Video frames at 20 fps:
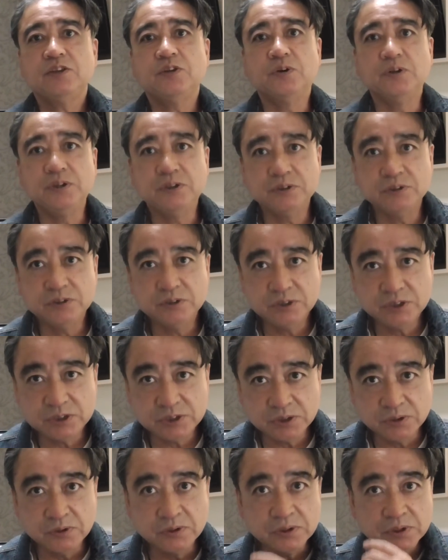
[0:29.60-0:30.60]
という
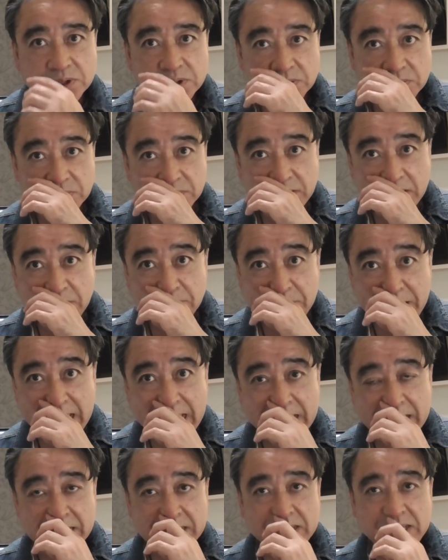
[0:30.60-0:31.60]
状況でま
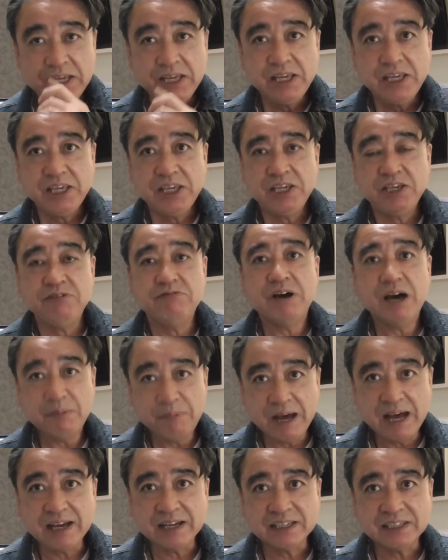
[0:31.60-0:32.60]
あいわ
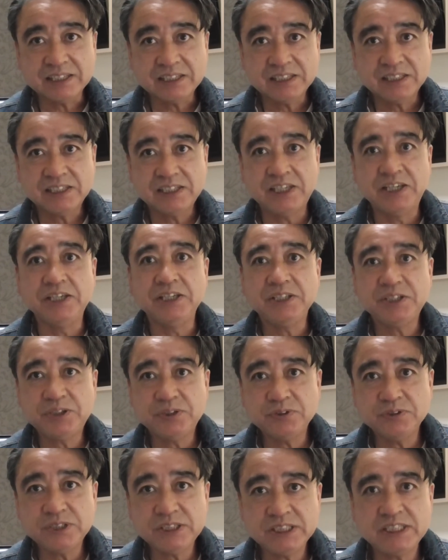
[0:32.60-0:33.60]
ば緊
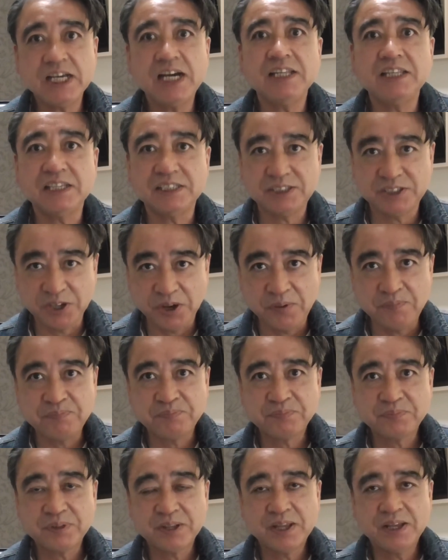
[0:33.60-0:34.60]
急事態ですよ
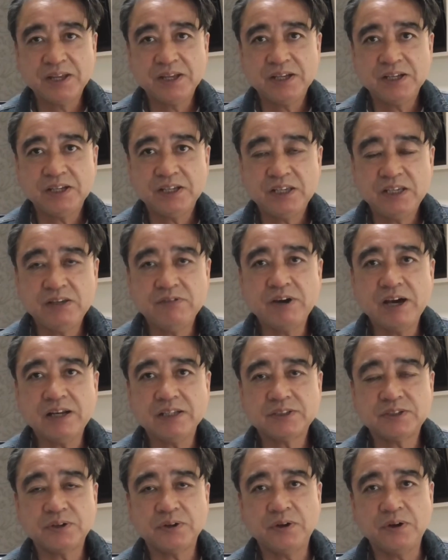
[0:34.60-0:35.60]
いわゆ
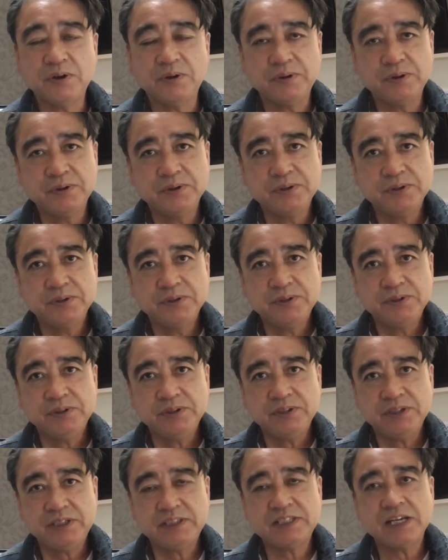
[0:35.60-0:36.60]
るその
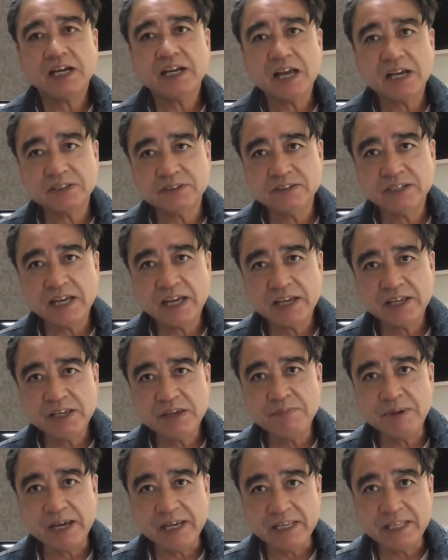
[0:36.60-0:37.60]
飛車角が
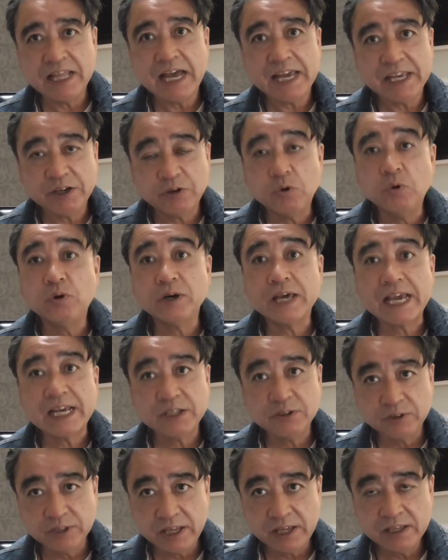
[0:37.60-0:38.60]
今いない攻
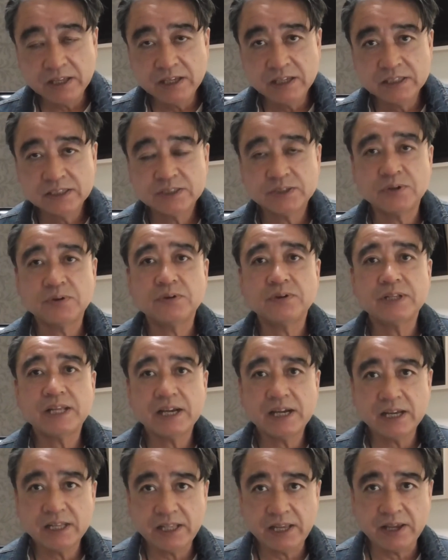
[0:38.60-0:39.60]
撃のねその
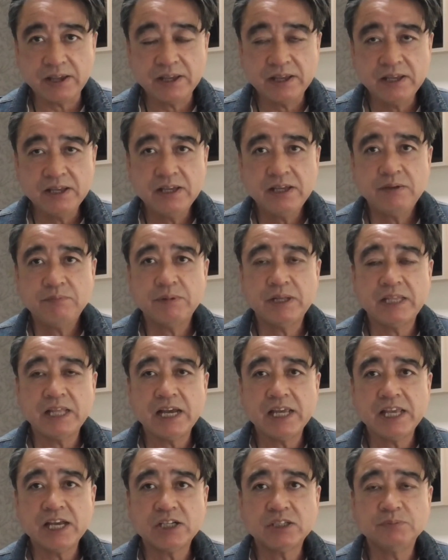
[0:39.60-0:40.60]
中で、まあ、
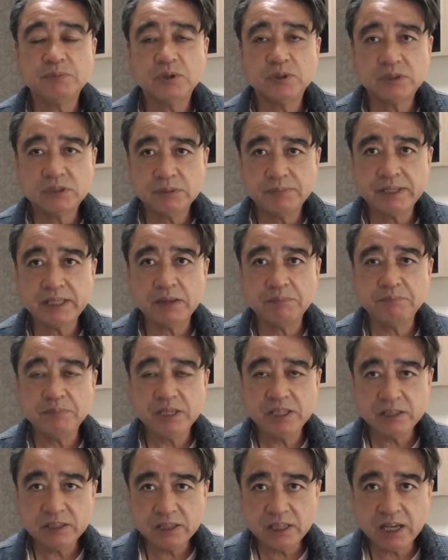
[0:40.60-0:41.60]
大も含めて
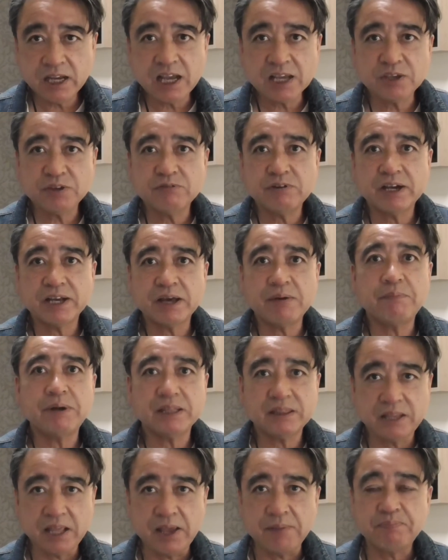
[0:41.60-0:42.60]
みんなが今日は頑
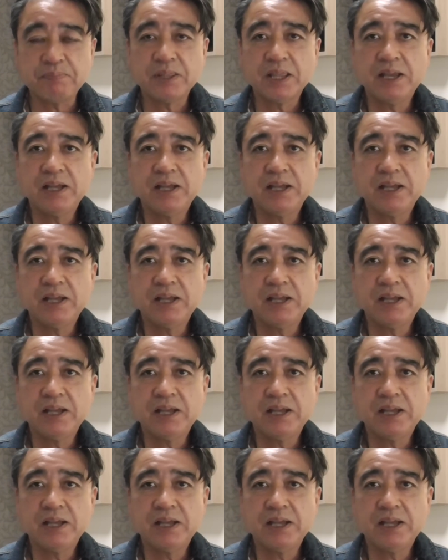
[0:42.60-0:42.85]
張って、